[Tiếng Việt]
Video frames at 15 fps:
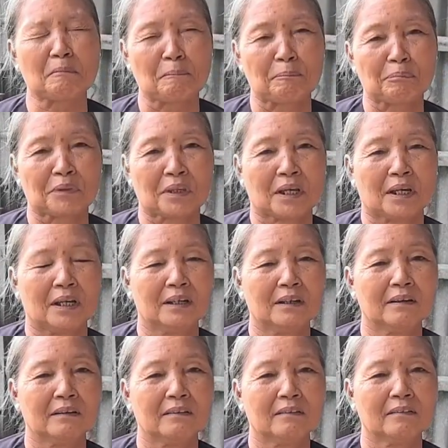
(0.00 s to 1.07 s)

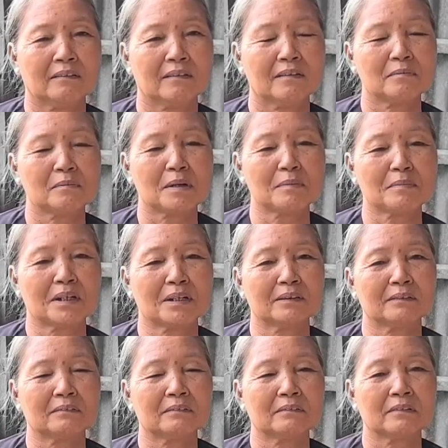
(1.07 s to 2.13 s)
uh, mà
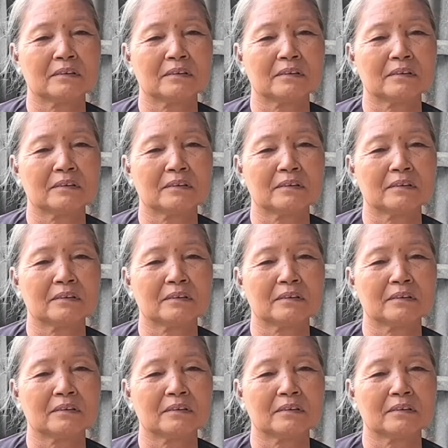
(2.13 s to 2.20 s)
mà